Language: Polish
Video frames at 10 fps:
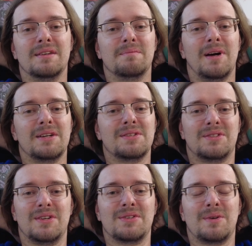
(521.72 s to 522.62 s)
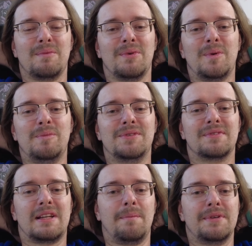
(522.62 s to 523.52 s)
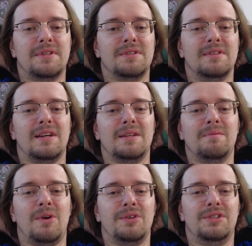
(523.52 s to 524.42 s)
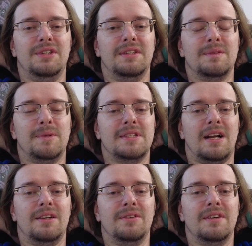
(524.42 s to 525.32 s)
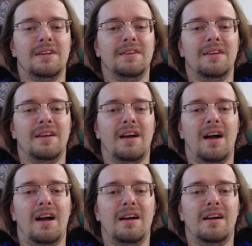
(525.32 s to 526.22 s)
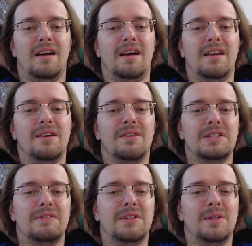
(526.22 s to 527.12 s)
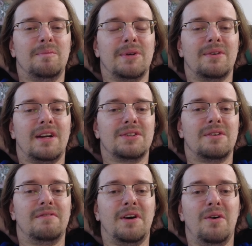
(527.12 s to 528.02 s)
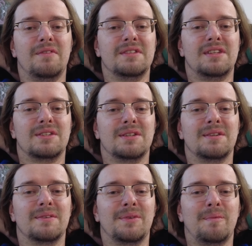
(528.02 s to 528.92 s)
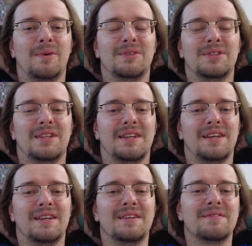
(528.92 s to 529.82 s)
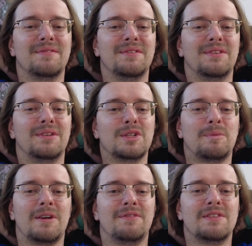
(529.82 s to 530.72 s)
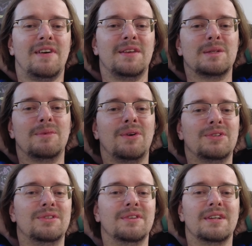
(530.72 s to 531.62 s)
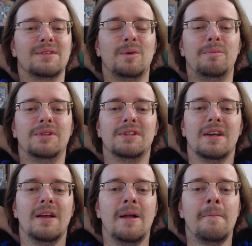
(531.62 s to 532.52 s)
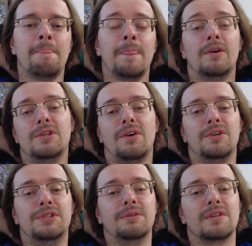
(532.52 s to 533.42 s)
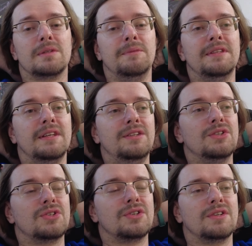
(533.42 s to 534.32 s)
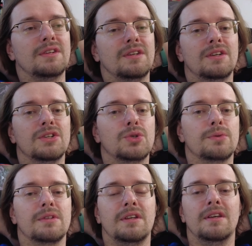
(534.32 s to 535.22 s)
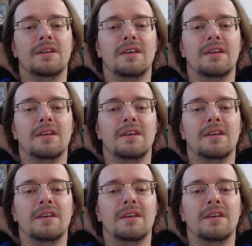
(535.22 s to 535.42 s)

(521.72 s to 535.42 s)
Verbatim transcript: bardzo ciężko było kupić w sklepie stacjonarnym kości specjalne do gry, a Allegro jeszcze wtedy dopiero raczkowało, więc też to było dość takie dość spore wyzwanie, żeby kości do gry kupić. Chodzi o kości, które są inne niż e, szóstki.